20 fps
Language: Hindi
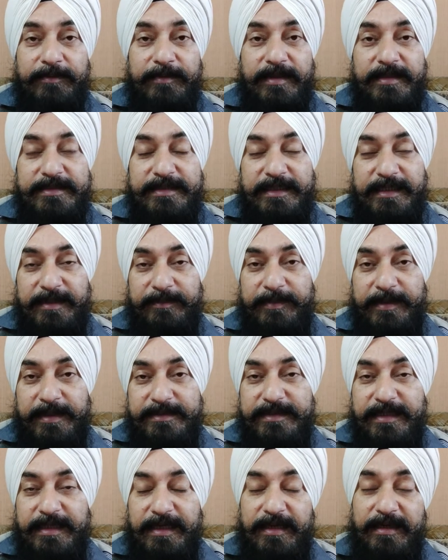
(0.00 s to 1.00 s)
का सीट बेस
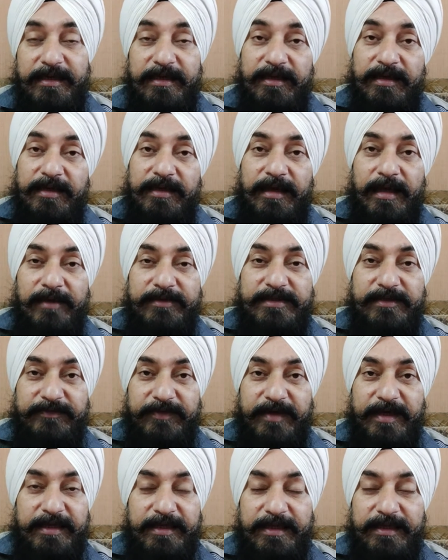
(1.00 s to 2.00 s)
है
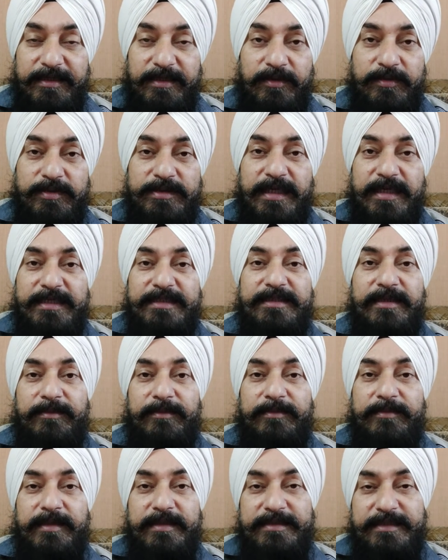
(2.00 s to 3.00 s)
सफारी के अंदर और चालीस
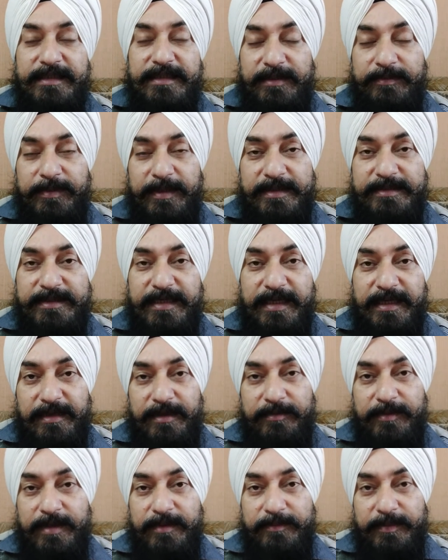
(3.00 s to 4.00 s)
एम का सीट बेस है
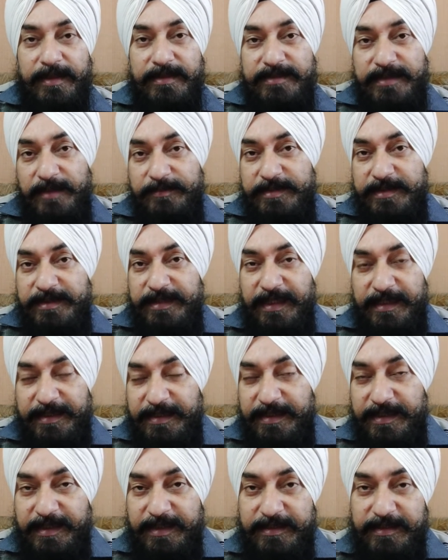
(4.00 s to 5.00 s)
हमारे पास एम
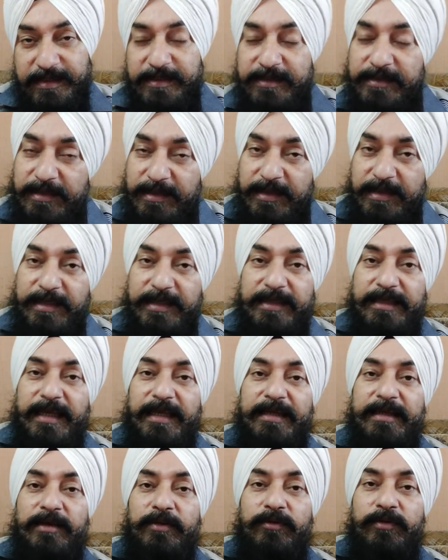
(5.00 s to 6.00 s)
हेक्टर के अंदर
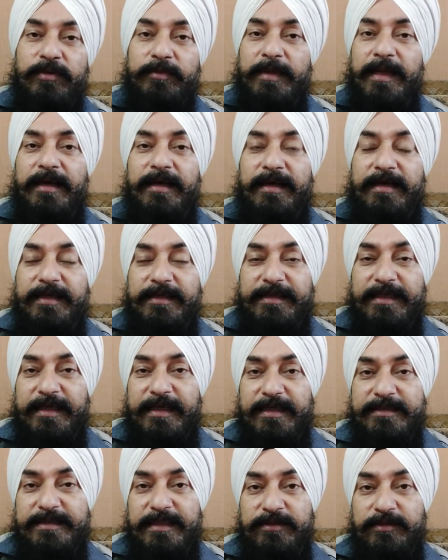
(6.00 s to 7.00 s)
यानी कि कुल मिलाकर अगर
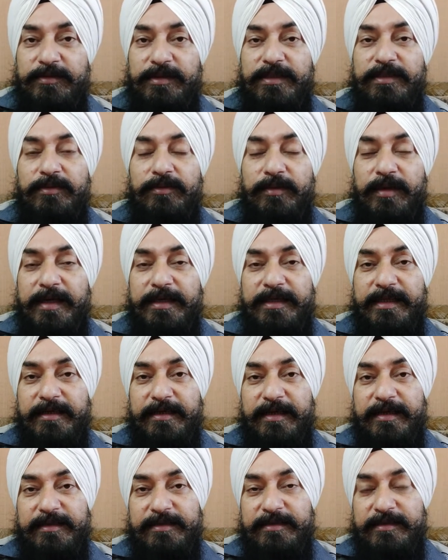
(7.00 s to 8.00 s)
देखा जाए तो तीनों गाड़ियों के
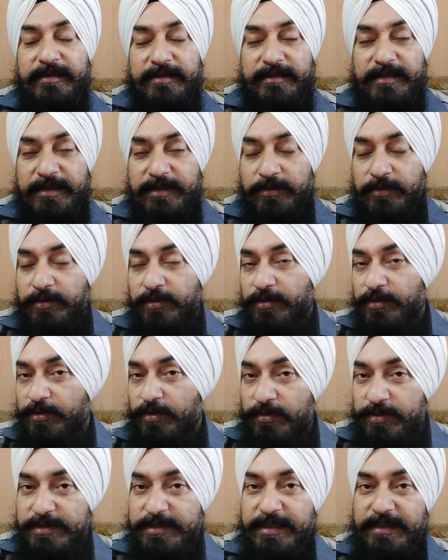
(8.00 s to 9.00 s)
अंदर तीनों
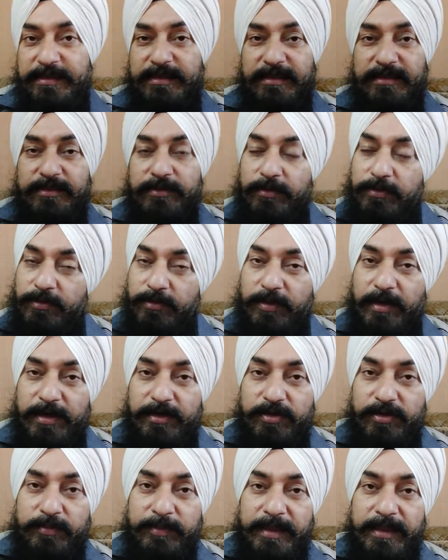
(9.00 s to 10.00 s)
रोज के अंदर दोनों
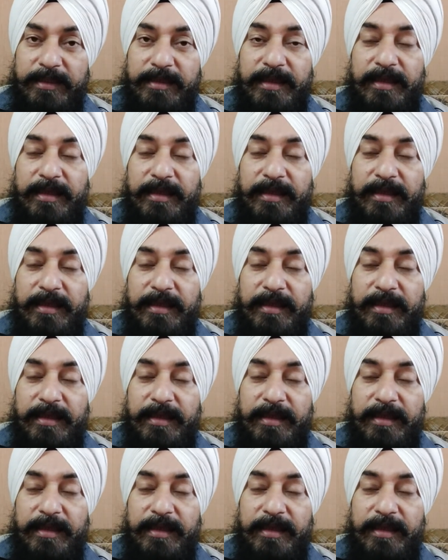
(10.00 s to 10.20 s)
गाड़ियों में